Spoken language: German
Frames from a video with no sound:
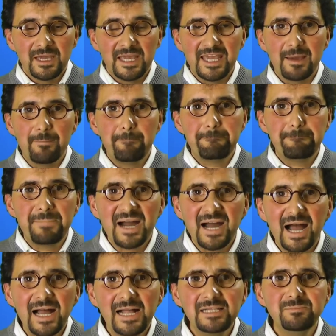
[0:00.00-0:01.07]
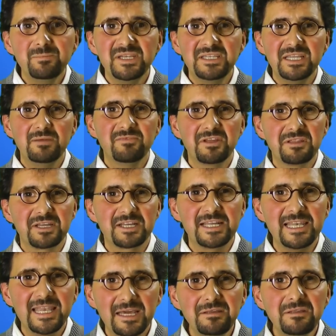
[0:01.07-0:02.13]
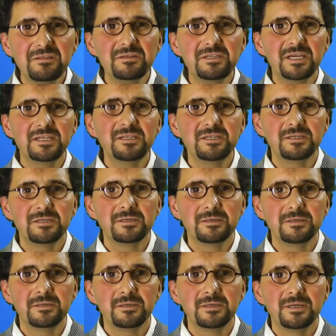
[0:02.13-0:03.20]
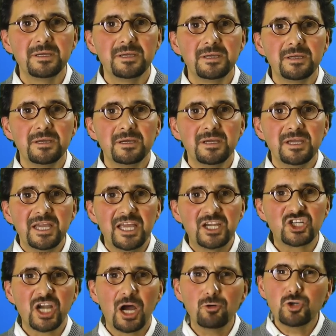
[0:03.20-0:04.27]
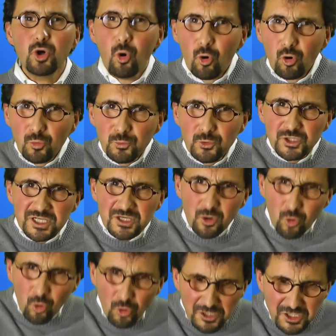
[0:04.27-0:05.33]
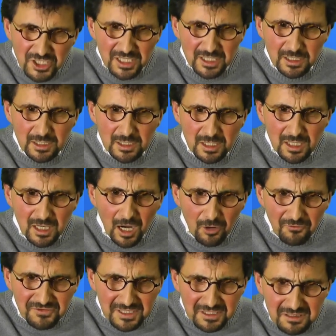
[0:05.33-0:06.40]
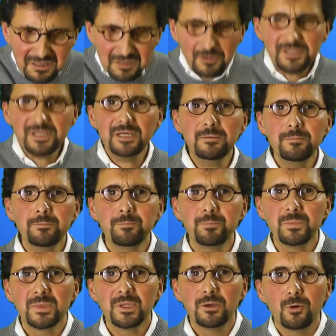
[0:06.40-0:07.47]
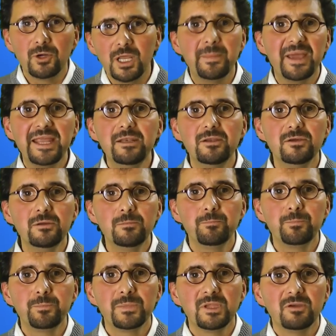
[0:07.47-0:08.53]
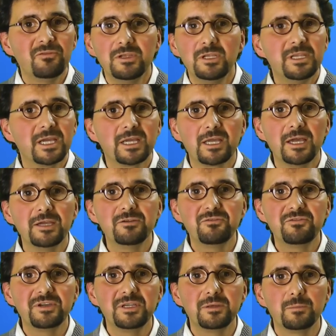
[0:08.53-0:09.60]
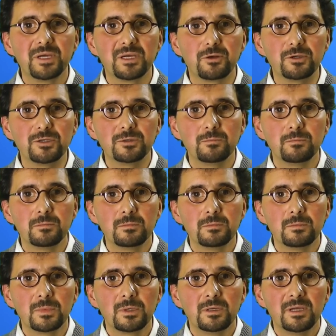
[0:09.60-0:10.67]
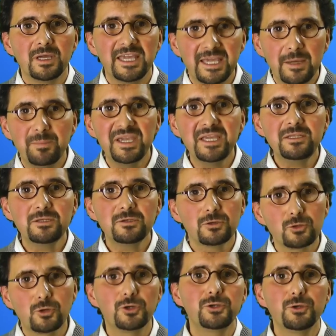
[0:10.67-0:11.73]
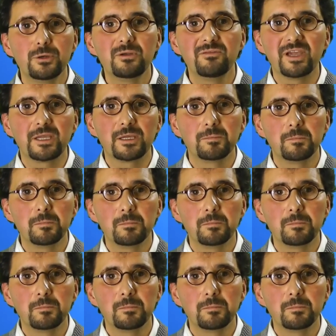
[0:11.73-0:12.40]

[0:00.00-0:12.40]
er prahlt mit dem, was er geleistet hat, er schaut hochmütig runter auf den Zöllner und am Ende findet er keinen Frieden bei Gott. Er betet und Gott hört weg.